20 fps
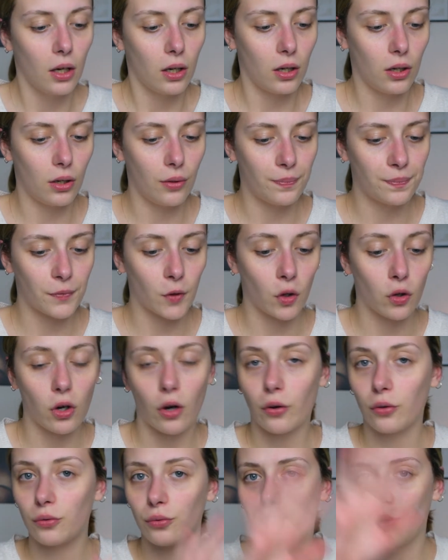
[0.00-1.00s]
Euh,
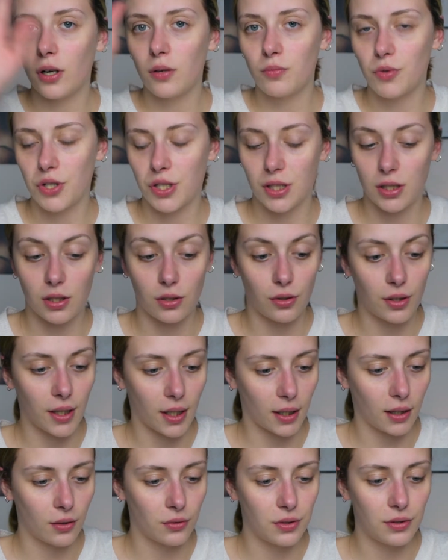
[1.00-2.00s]
encore une fois, moi j'y connais
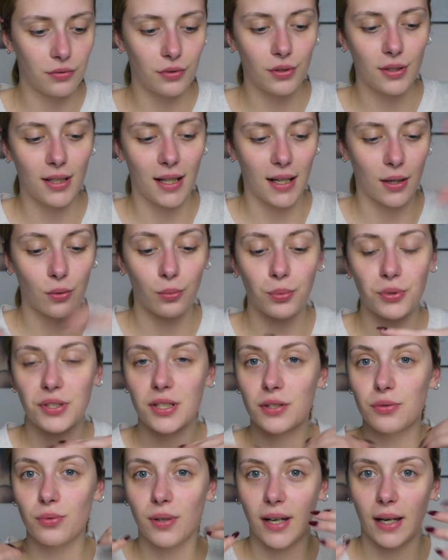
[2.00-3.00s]
rien au niveau de la
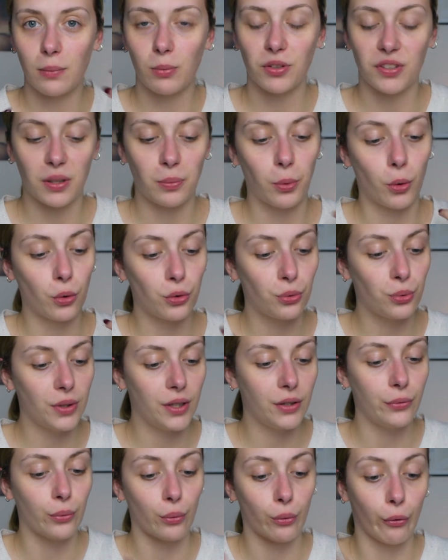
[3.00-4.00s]
composition réellement des produits,
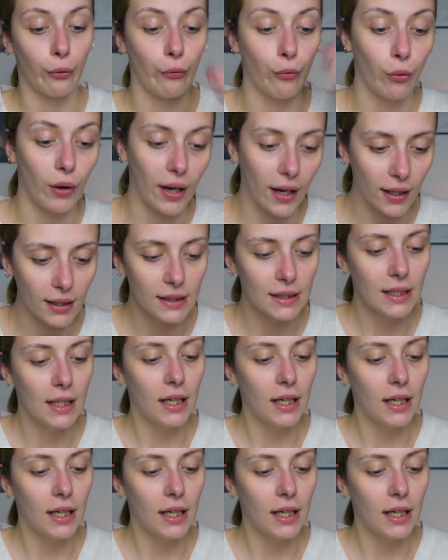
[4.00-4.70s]
donc voilà.